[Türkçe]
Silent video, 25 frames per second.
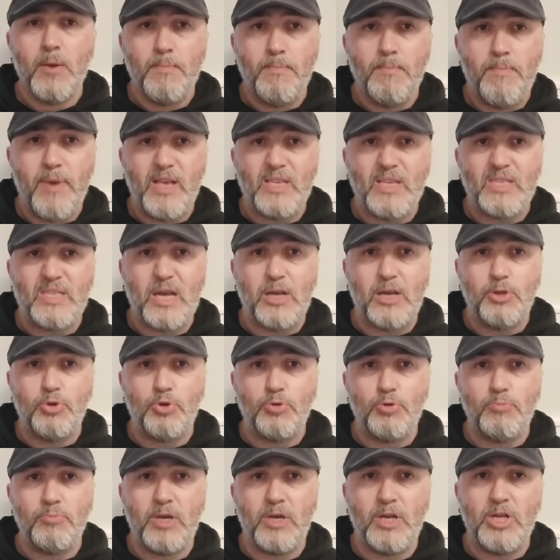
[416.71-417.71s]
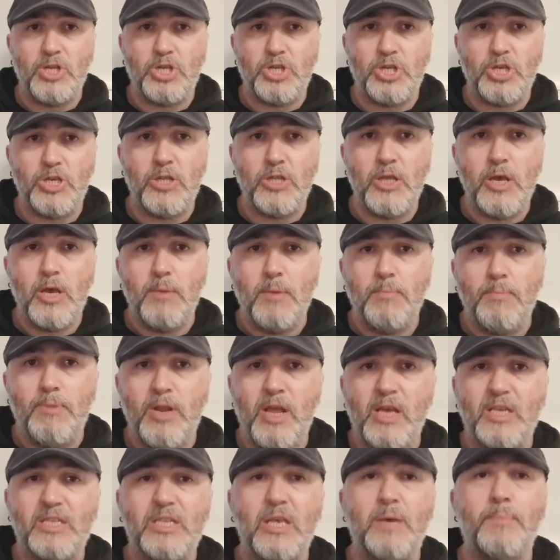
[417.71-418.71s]
Benzer durumlar için
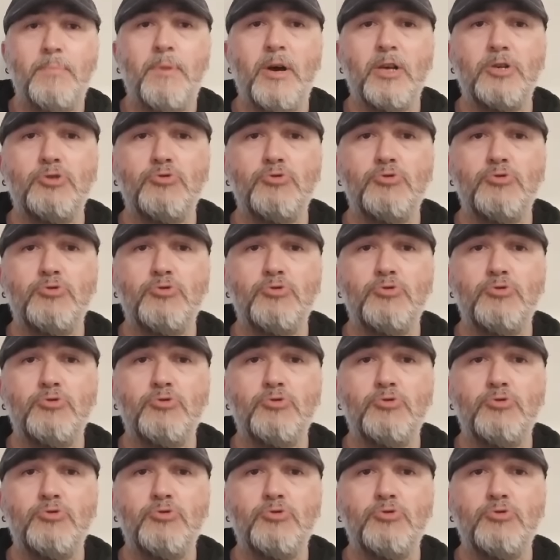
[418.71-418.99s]
bireysel